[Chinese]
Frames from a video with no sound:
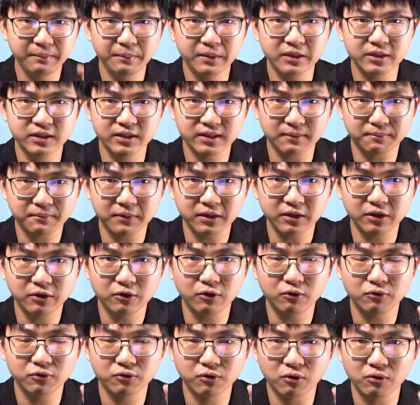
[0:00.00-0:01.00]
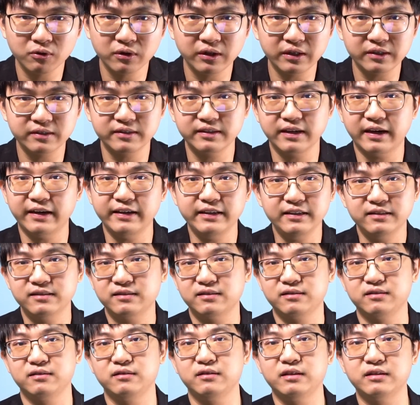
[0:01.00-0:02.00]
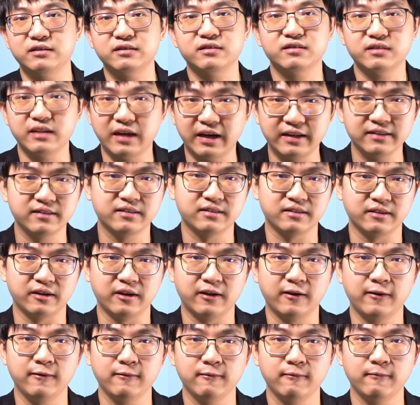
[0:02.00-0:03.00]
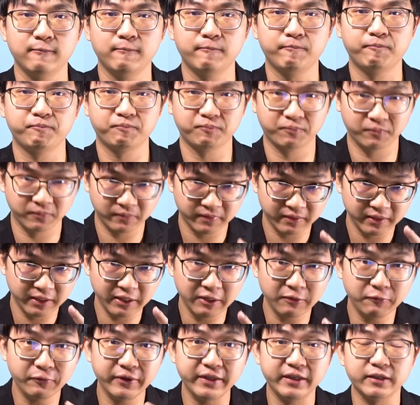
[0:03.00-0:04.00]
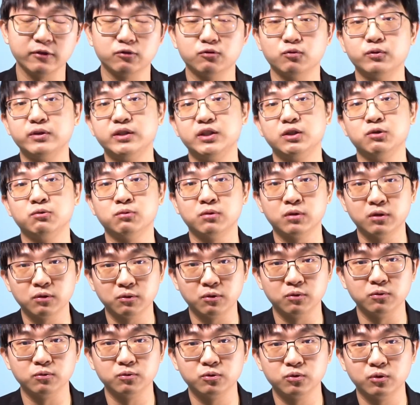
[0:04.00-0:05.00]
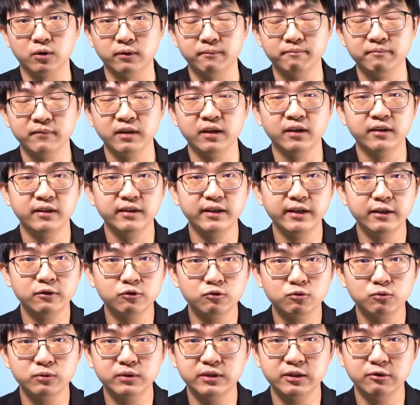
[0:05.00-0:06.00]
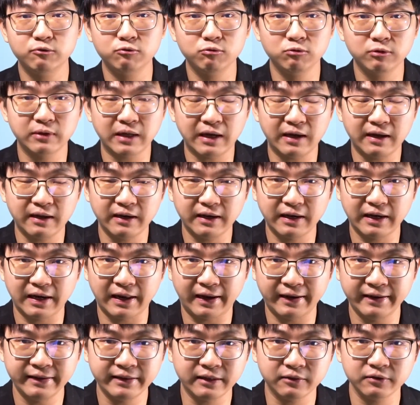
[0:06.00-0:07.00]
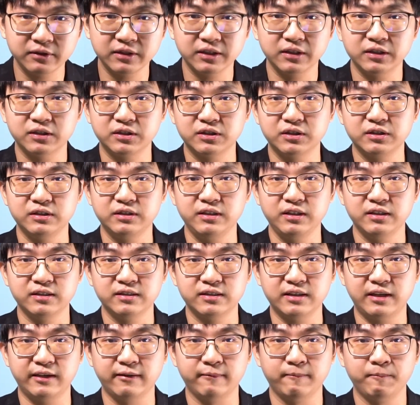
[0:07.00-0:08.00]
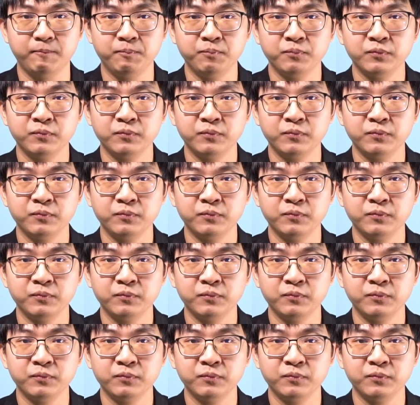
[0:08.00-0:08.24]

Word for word: 里面怎么能够容得下一丝的沙子呢？因为耶稣基督的工作，耶稣基督他来到这个世界上。